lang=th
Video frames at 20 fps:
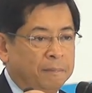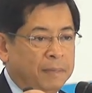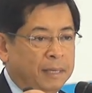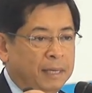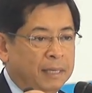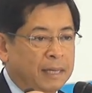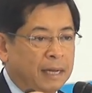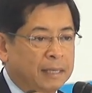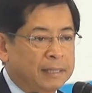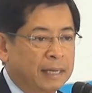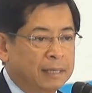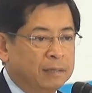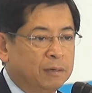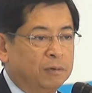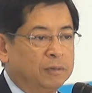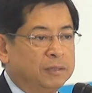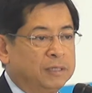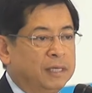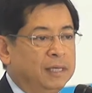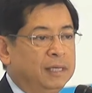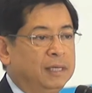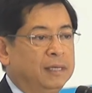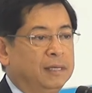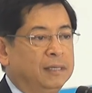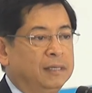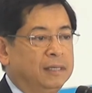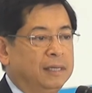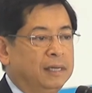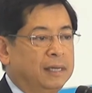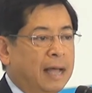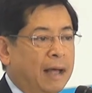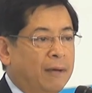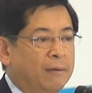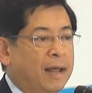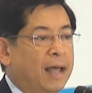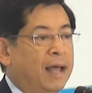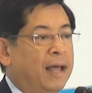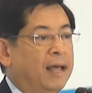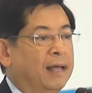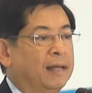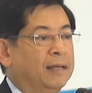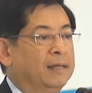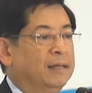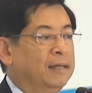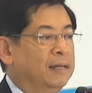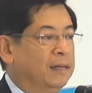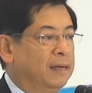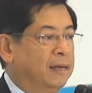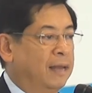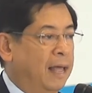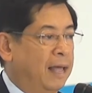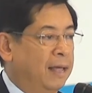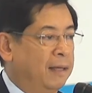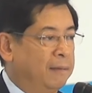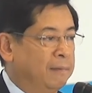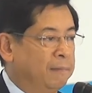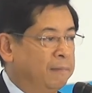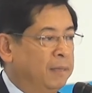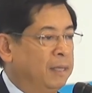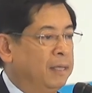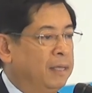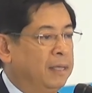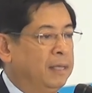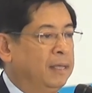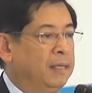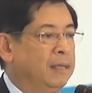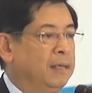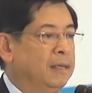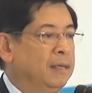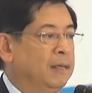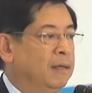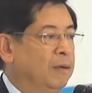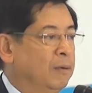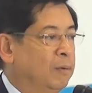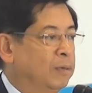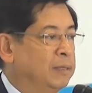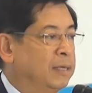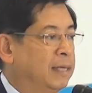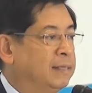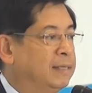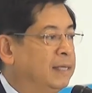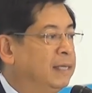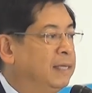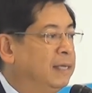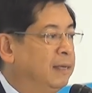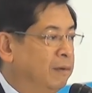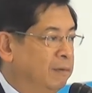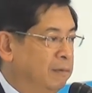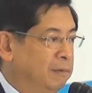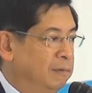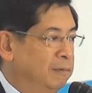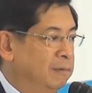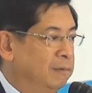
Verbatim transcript: มีทั้งเทคโนโลยีที่ก้าวหน้า และมีหัวใจสีเขียว